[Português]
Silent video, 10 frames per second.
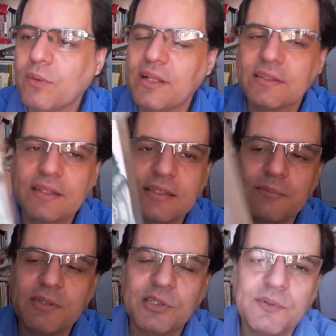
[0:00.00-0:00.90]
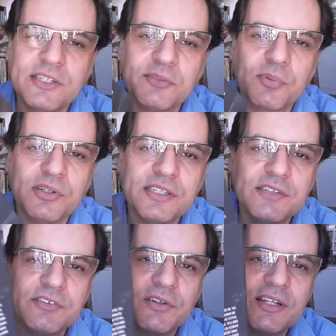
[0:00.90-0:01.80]
com essas missões
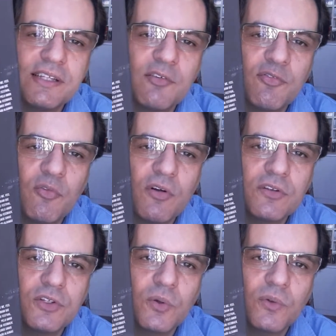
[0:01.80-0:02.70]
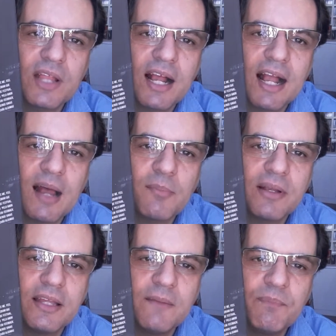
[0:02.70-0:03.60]
explosivas. Olha essa foto de contracapa
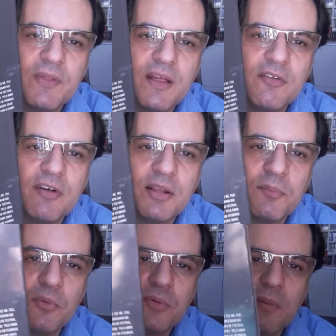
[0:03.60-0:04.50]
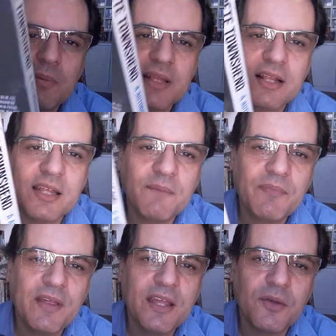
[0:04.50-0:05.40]
aqui, vale muito a pena ler.
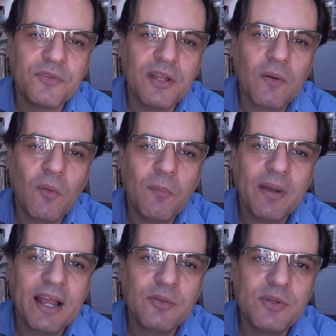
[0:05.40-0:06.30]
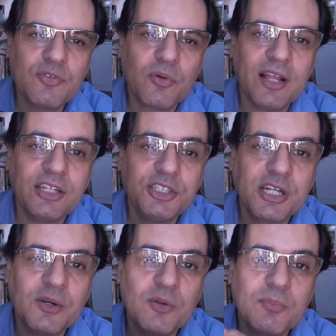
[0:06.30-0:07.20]
Eu tenho acompanhado isso. Qual é a
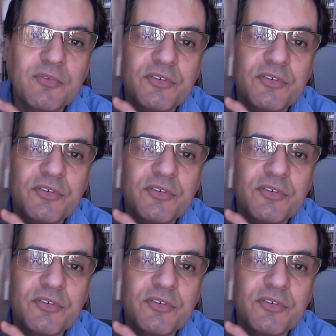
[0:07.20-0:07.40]
dica que eu dou para